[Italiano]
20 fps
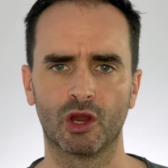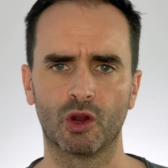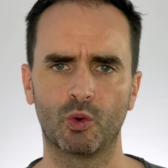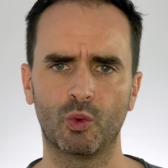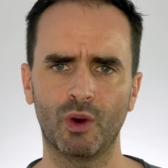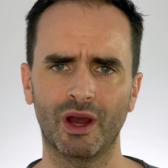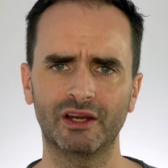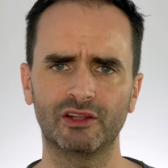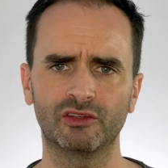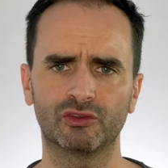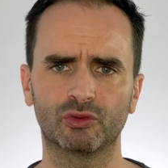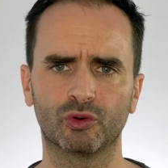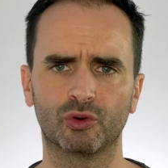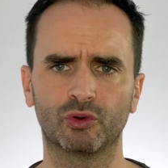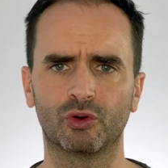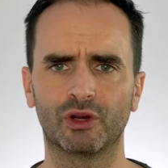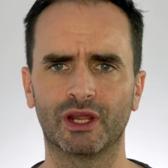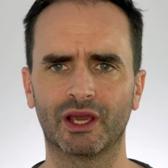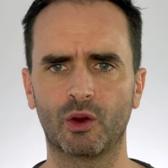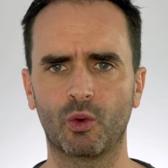Quali sono
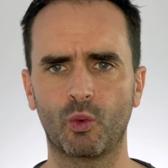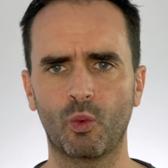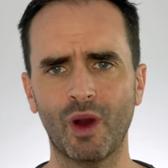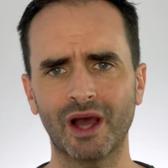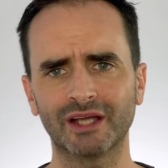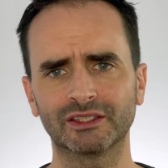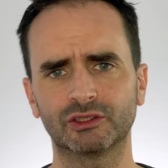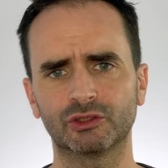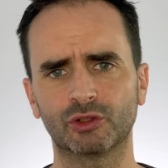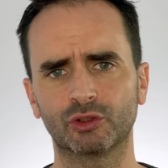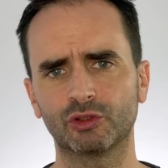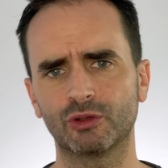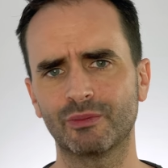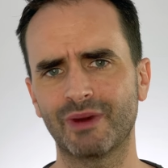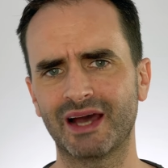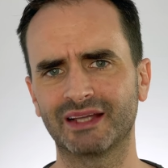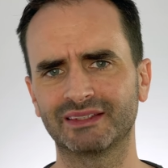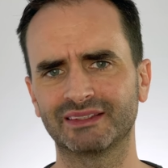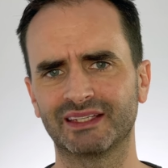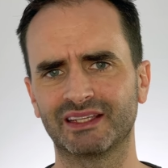le quattro
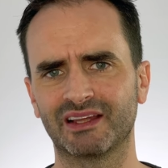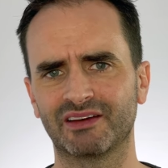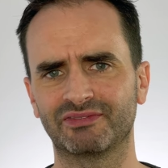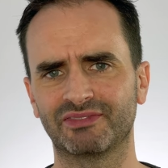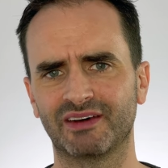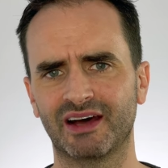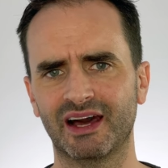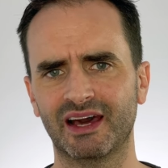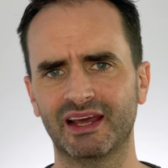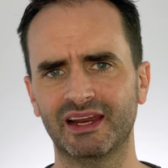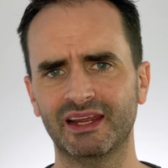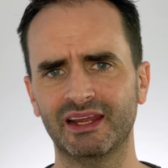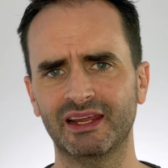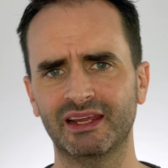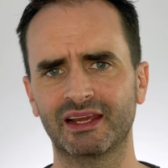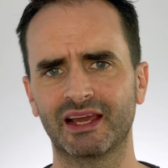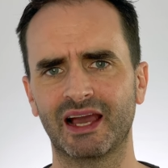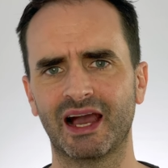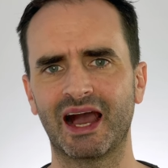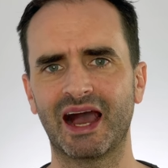domande da fare